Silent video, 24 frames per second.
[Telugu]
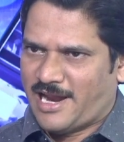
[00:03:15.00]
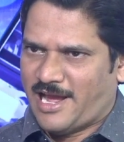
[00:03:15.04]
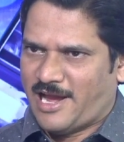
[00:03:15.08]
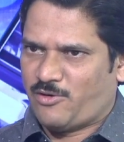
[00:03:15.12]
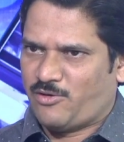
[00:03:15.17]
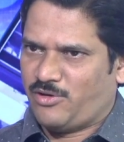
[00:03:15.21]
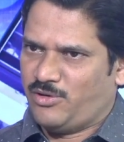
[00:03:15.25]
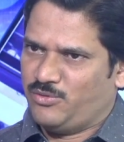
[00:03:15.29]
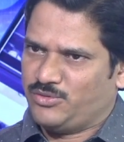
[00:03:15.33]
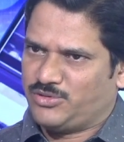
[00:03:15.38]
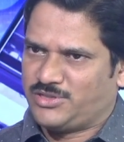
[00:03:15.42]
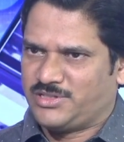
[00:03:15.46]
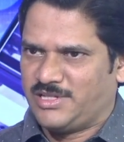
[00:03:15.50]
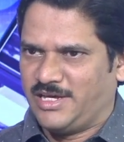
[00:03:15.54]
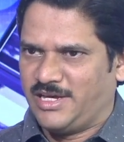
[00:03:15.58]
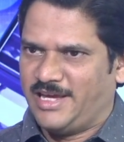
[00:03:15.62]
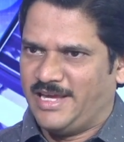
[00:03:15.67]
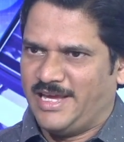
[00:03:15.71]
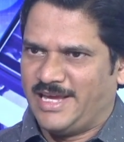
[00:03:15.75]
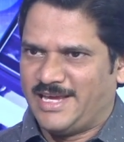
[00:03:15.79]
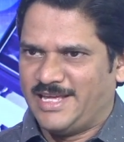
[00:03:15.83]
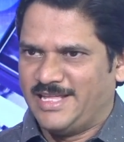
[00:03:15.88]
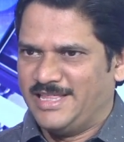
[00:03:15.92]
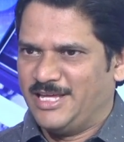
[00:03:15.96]
లేకుండా ఉచితంగా
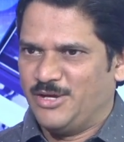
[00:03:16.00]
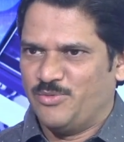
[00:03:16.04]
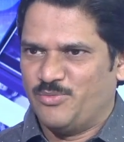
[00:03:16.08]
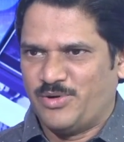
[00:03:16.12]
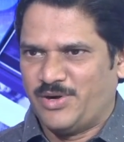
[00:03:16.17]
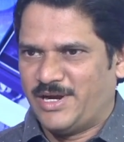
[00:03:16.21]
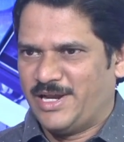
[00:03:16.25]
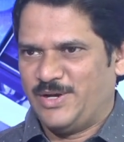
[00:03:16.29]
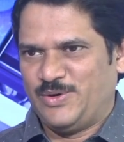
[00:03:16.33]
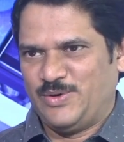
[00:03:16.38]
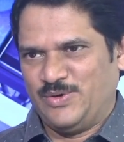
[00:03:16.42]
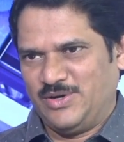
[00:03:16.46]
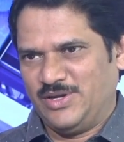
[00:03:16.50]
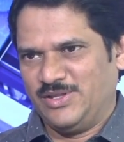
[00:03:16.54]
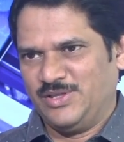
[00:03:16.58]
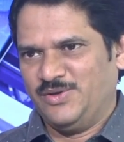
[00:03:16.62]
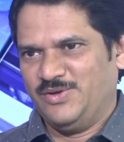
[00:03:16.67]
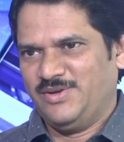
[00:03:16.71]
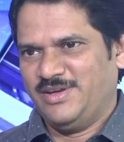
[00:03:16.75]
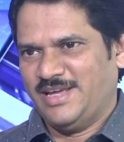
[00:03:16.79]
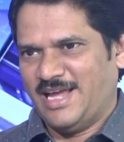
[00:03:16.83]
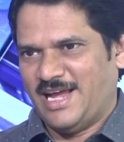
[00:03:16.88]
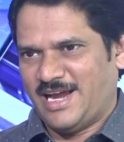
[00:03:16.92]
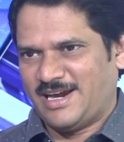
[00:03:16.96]
ఎక్కి దిగిపోవడానికి ఉండదు
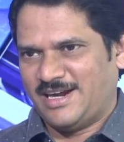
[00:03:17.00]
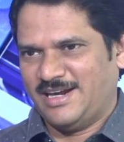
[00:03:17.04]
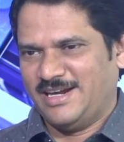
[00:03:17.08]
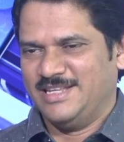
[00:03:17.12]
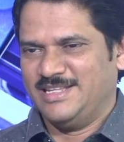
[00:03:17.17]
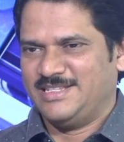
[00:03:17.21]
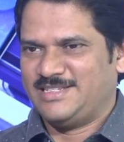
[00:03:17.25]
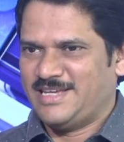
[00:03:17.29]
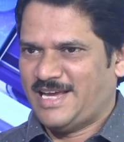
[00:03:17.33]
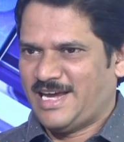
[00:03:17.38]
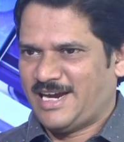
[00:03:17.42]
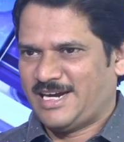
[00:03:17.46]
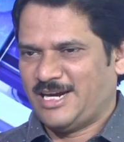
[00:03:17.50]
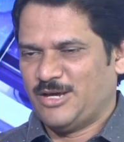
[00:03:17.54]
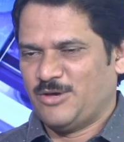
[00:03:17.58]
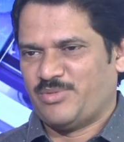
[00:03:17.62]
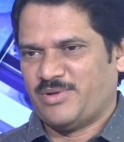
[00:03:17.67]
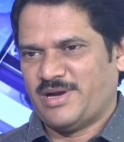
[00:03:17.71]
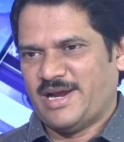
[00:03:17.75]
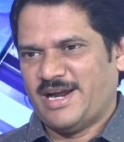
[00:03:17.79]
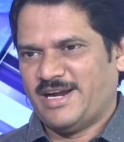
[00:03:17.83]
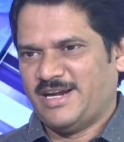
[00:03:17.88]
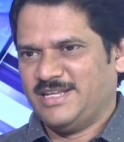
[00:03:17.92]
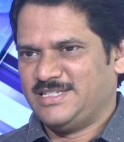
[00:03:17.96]
ఎక్కడి నుంచి ఎక్కడికి
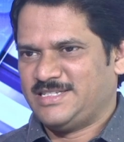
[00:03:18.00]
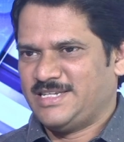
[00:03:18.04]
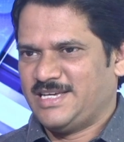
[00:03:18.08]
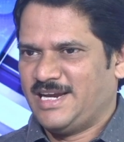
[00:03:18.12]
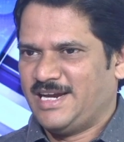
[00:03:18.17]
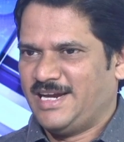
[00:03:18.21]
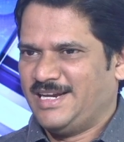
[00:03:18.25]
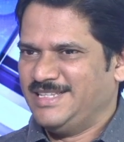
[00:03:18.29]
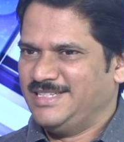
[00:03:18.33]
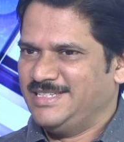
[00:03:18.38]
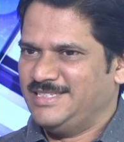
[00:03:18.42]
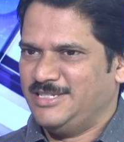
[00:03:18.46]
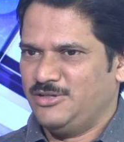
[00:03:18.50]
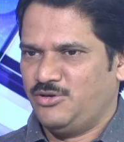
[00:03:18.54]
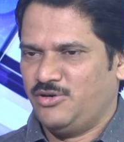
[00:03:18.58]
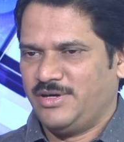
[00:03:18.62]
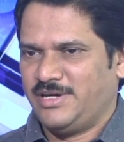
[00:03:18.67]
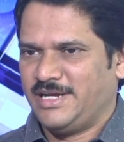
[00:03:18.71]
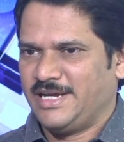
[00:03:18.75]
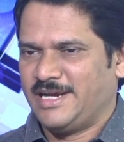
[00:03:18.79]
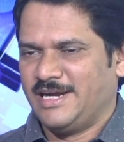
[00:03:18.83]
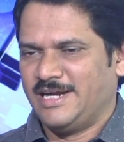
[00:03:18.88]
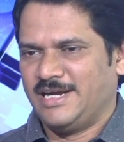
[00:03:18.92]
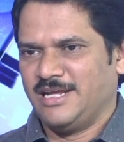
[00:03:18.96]
ప్రయాణం చేయాలనేది జీరో
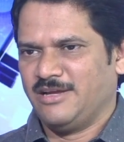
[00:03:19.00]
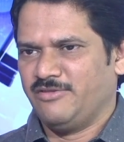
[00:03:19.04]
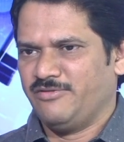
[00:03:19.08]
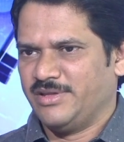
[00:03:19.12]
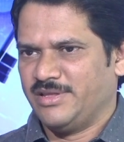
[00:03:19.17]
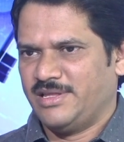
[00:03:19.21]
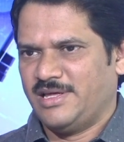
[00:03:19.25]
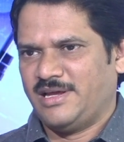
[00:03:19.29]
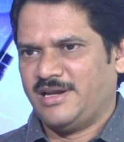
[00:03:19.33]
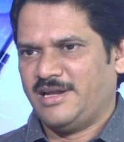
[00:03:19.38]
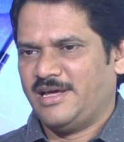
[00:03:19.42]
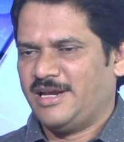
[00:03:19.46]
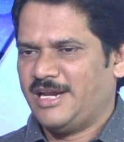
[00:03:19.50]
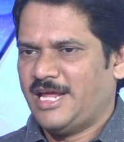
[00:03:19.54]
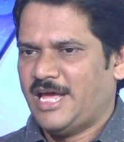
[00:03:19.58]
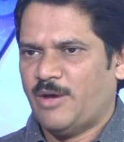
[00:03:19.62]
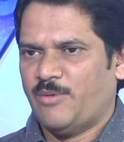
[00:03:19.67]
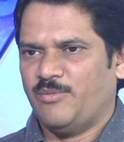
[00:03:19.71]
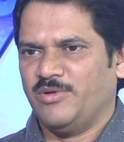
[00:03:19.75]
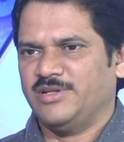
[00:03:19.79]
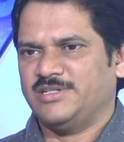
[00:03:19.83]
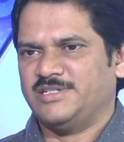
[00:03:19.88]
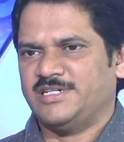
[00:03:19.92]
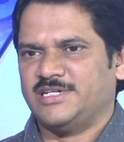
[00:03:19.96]
టికెటింగ్ విధానాన్ని
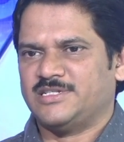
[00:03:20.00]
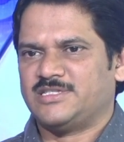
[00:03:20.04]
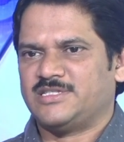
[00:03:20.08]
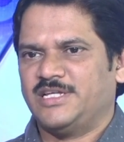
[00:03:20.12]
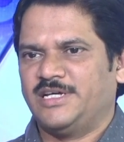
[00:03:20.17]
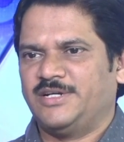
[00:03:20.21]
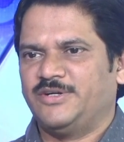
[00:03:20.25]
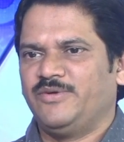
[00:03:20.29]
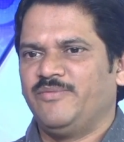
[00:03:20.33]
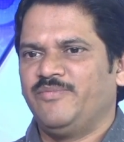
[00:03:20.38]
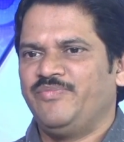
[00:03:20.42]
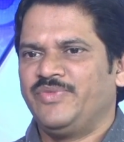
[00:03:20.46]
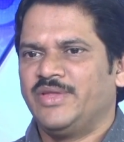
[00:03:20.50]
అమలు చేస్తారు